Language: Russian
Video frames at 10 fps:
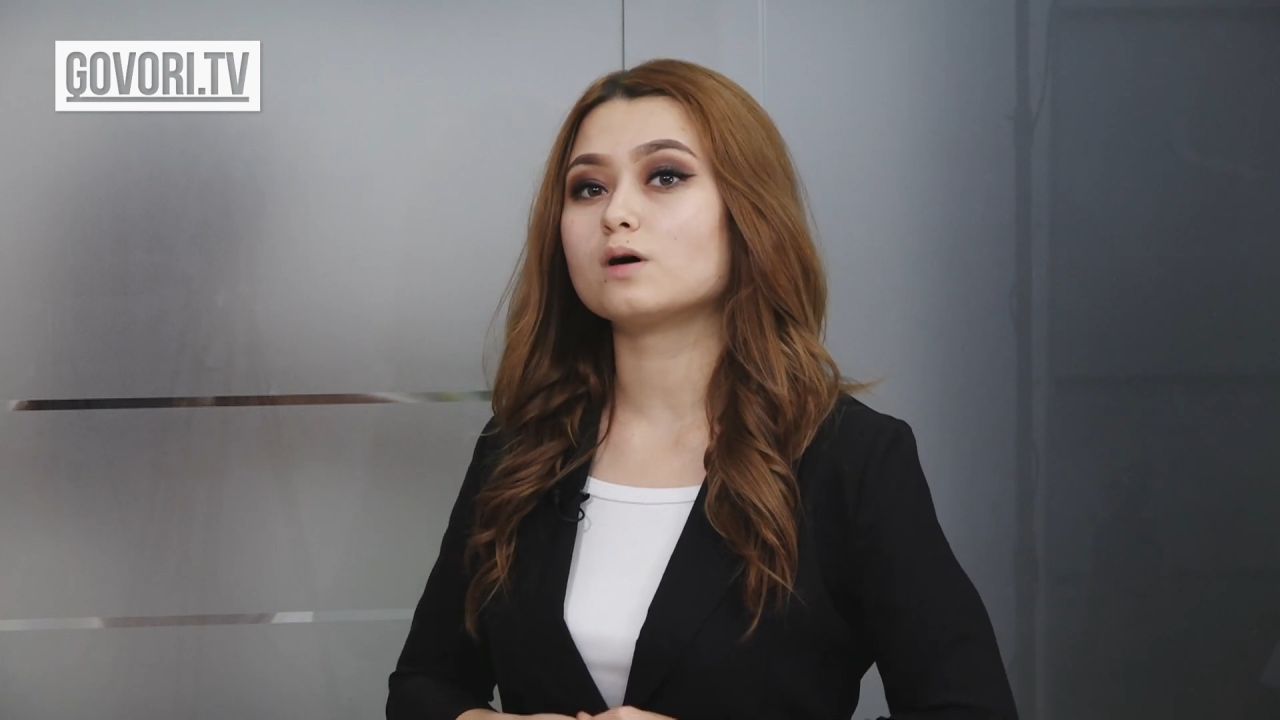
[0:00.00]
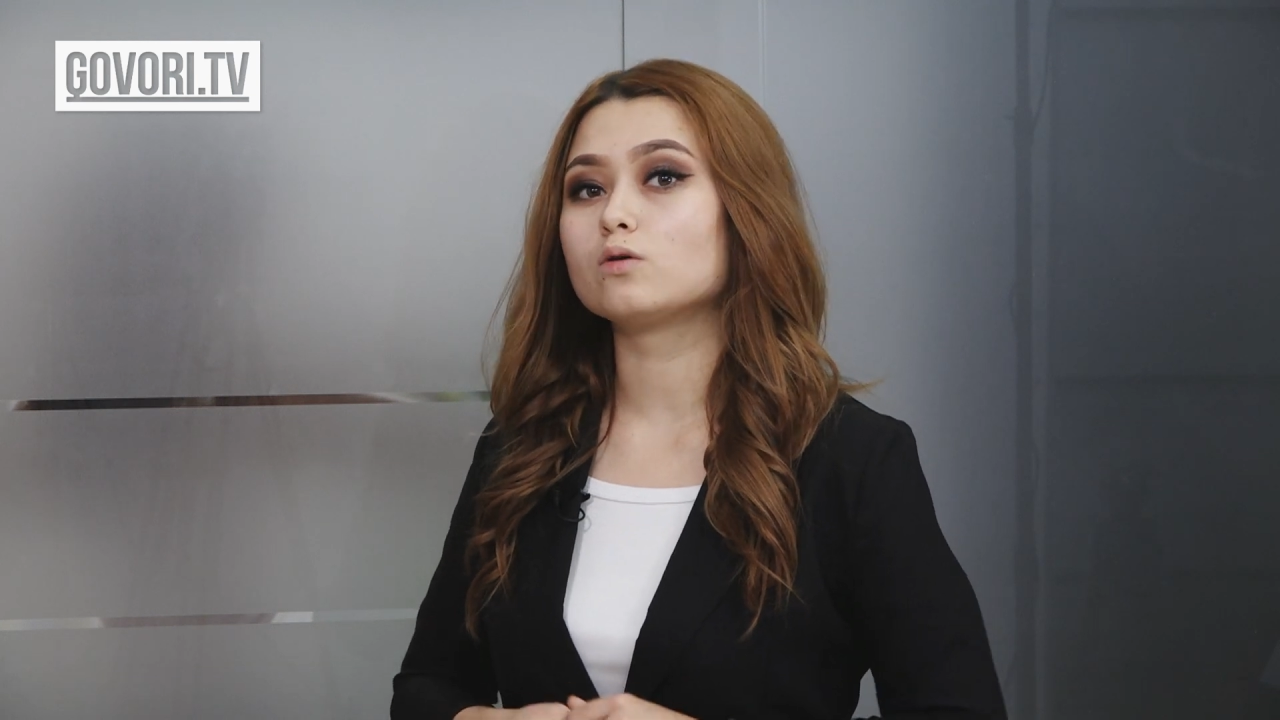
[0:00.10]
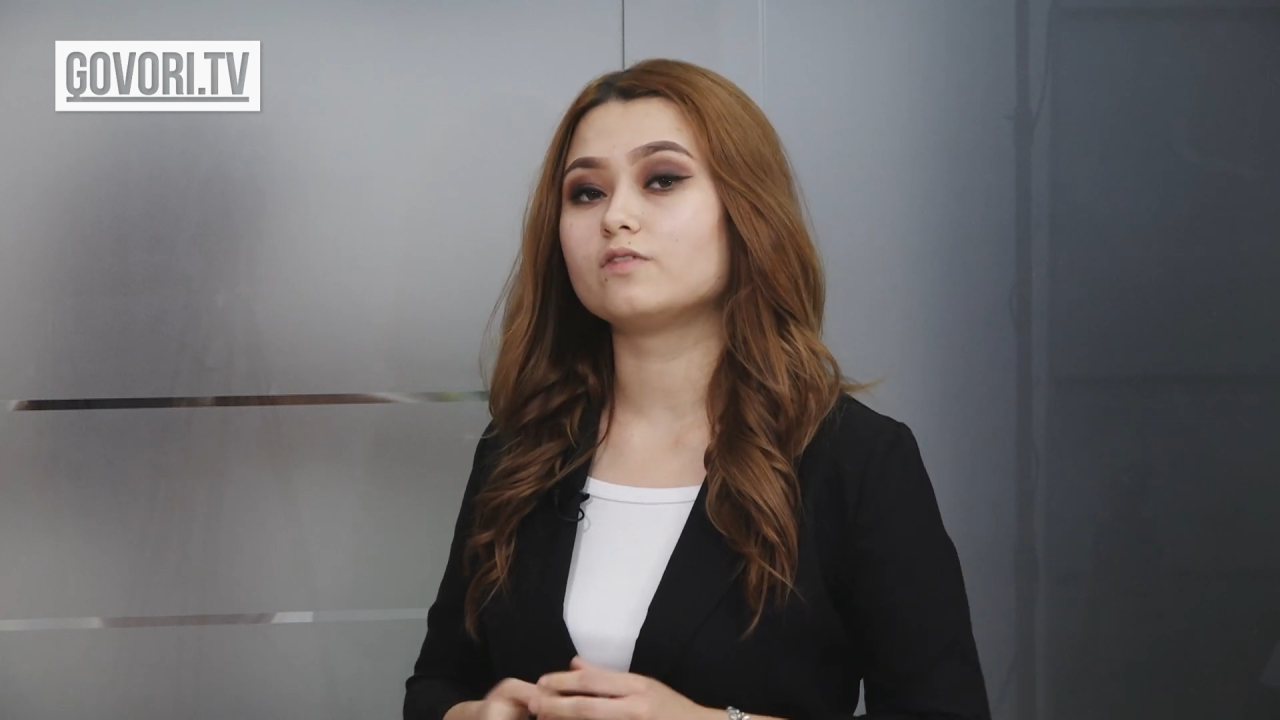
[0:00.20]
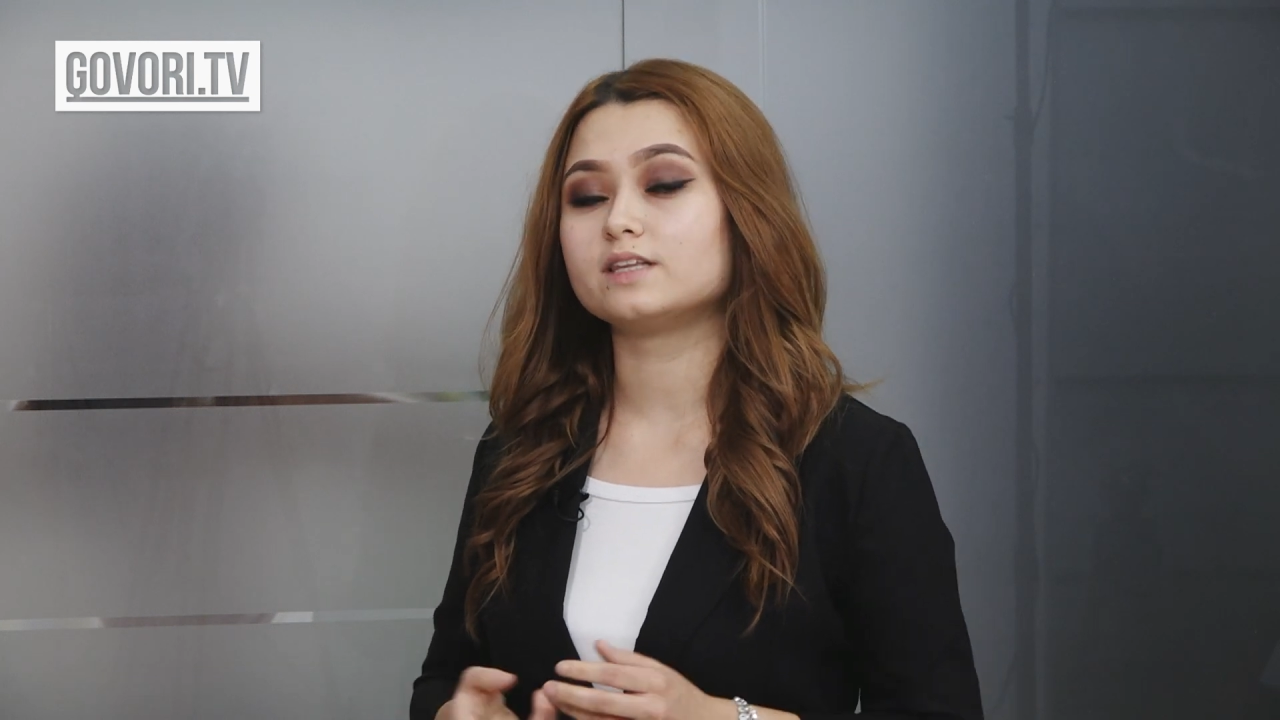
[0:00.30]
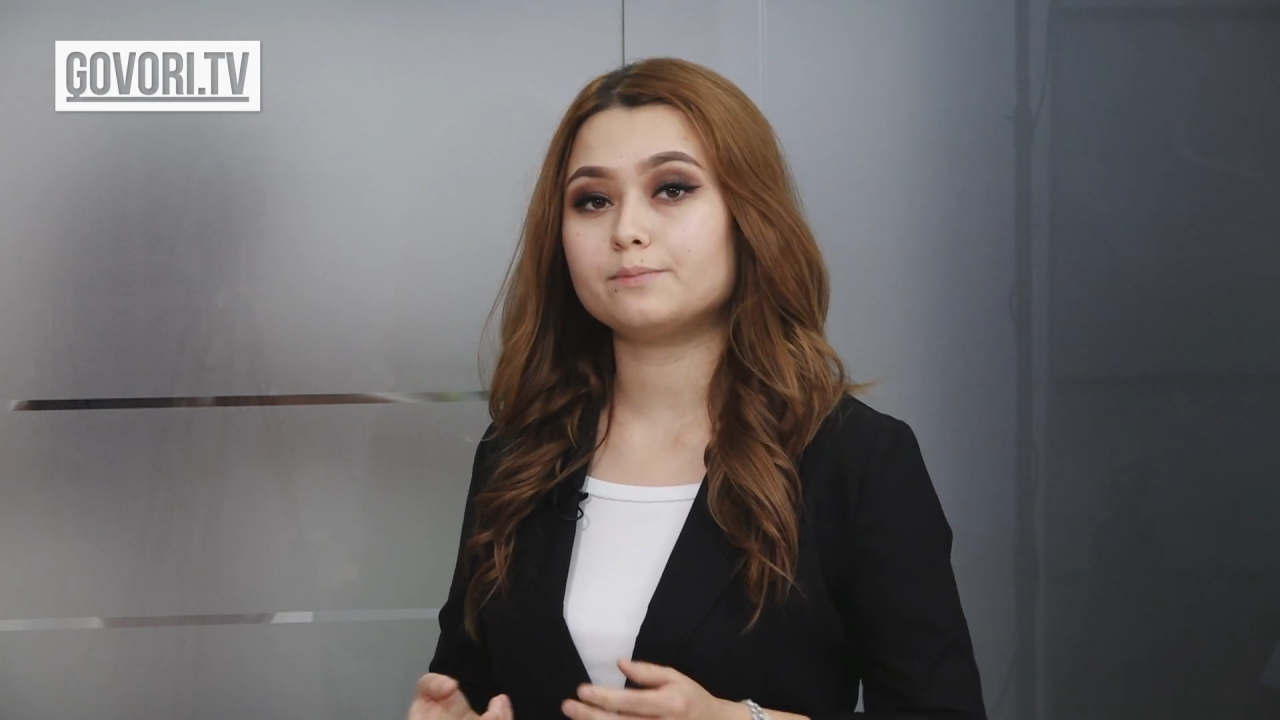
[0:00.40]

ГУВД